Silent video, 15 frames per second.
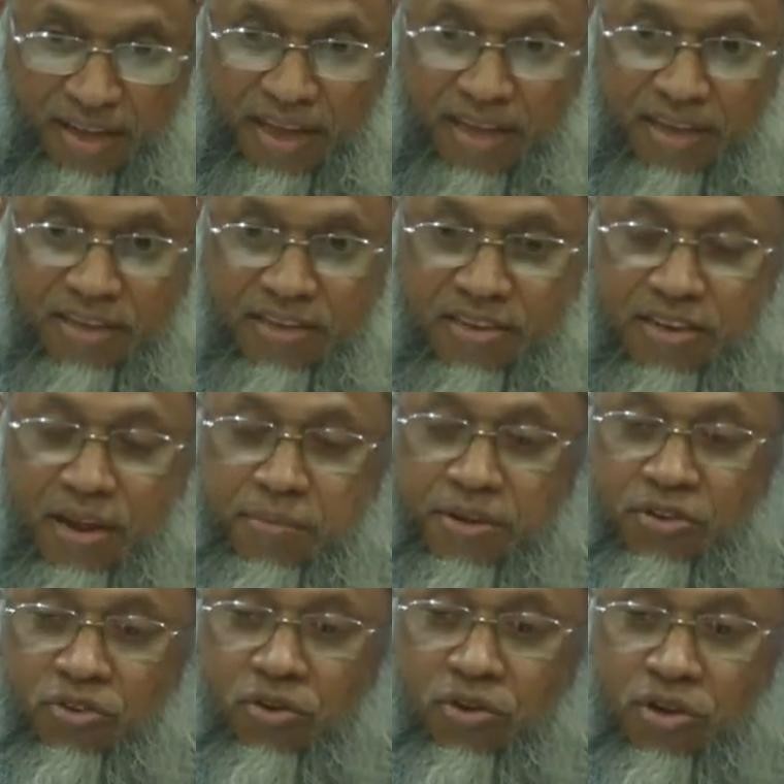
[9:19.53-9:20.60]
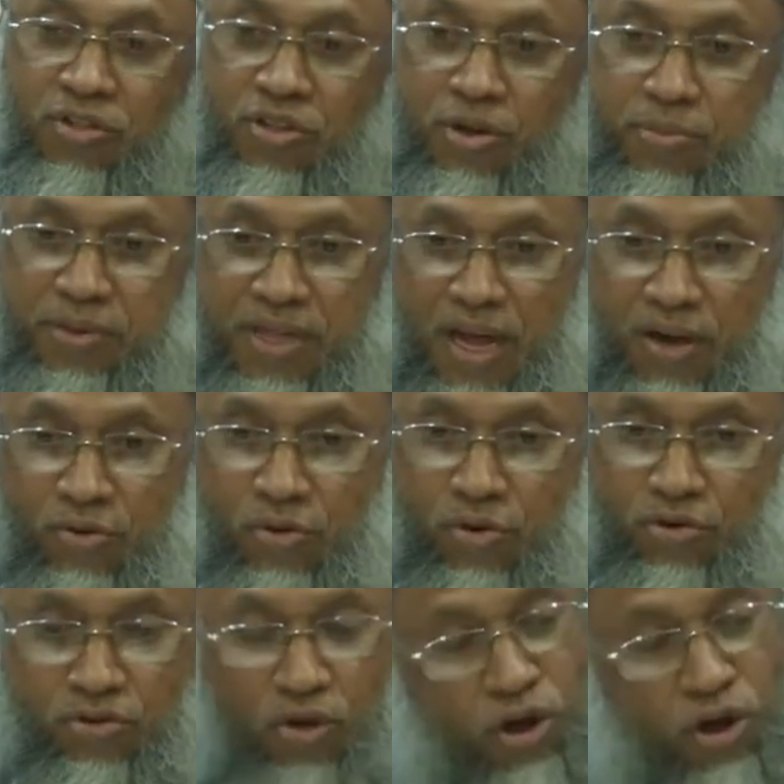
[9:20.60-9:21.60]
এই ইসলামের শরীয়তের বিধানগুলো